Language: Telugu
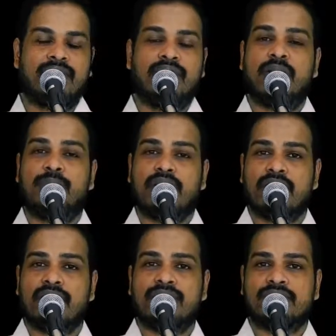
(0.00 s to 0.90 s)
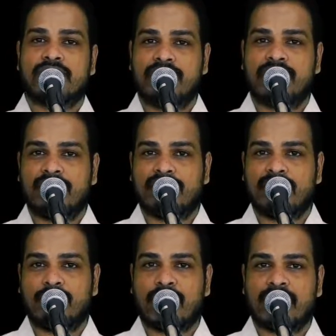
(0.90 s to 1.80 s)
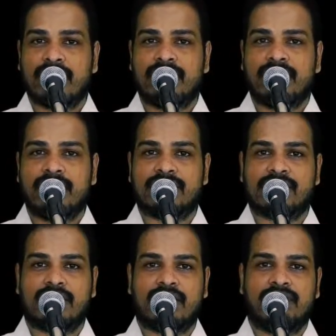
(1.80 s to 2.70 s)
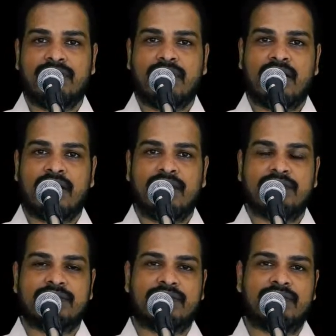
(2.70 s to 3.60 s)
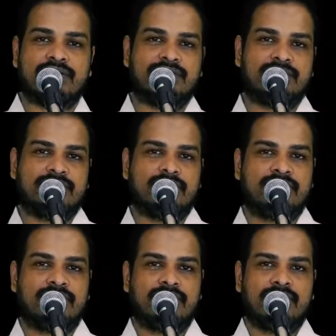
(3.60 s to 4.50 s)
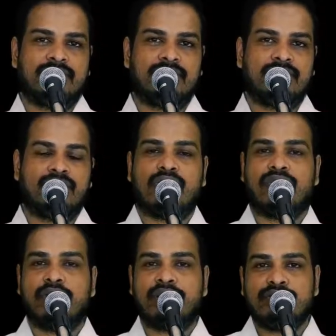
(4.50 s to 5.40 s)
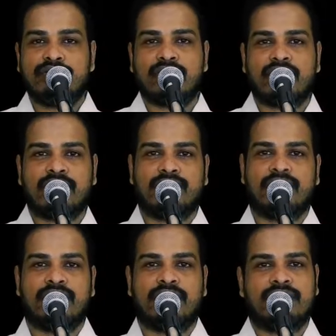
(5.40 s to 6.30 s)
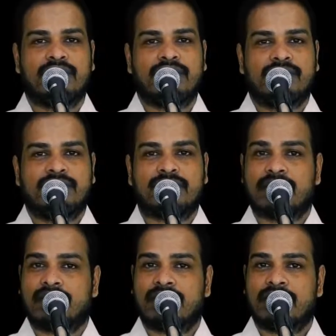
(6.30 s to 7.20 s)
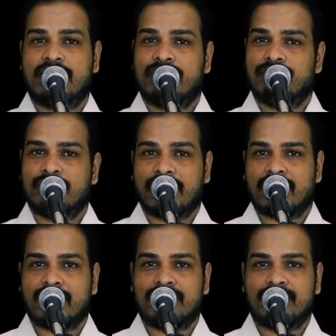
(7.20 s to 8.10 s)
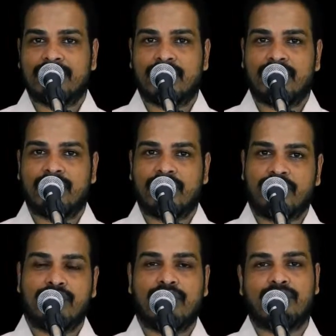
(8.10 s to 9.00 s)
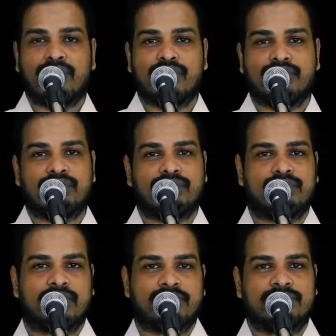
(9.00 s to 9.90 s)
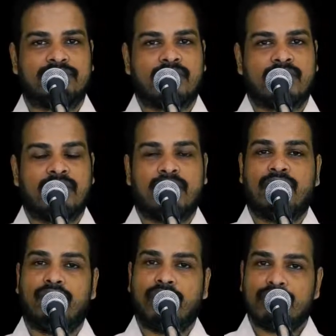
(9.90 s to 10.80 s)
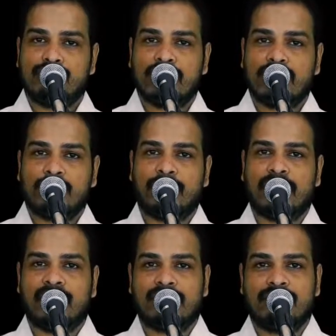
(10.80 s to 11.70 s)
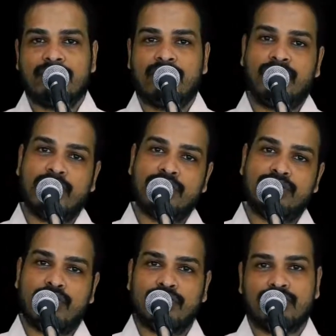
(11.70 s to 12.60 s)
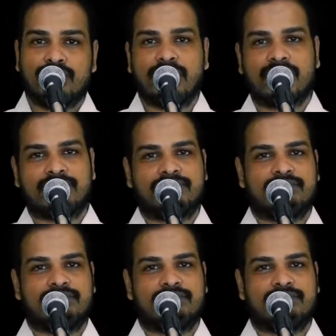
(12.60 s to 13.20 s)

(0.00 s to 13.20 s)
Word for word: వారి పిల్లలకు సరైనటువంటి మార్గనిర్దేశకాలను అందిస్తారు ఒక వైద్యుడు ఉన్నాడు అనుకోండి సాధారణంగా ఈ ఉదాహరణను మనం వైద్యుల్ని ఎక్కువగా చూస్తూ ఉంటాం వైద్యుల పిల్లలు వైద్యులవుతూ ఉంటారు